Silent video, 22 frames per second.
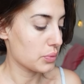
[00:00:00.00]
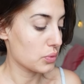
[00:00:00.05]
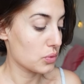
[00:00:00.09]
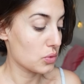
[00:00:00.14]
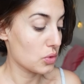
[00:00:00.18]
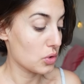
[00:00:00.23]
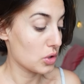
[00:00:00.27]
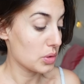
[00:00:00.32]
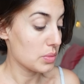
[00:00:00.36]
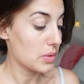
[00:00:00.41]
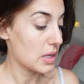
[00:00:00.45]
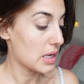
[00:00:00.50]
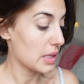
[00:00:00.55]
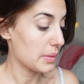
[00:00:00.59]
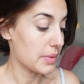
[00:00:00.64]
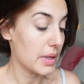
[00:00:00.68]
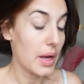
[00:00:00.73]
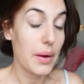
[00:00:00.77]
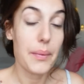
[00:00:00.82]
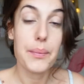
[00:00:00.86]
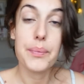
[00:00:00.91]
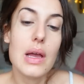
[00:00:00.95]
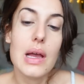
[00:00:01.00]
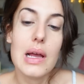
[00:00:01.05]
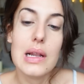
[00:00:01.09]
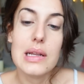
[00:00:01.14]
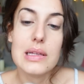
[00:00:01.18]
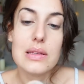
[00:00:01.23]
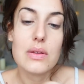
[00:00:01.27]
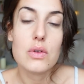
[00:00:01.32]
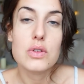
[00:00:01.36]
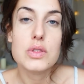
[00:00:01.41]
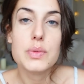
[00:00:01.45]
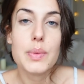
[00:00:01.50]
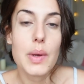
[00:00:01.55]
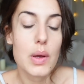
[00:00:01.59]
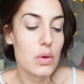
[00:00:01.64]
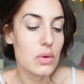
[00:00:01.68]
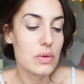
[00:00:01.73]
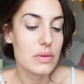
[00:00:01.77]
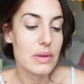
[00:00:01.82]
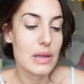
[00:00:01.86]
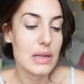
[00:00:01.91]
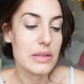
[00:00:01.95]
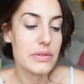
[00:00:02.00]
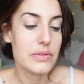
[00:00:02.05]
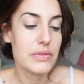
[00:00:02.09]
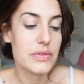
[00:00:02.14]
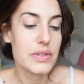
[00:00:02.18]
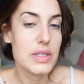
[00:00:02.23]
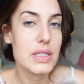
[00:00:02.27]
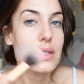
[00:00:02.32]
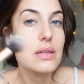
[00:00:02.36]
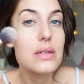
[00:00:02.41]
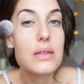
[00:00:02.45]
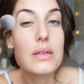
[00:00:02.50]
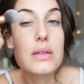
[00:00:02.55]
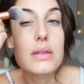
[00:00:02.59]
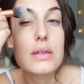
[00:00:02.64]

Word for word: poudre libre, elle est bien. Elle est transparente, elle est fine.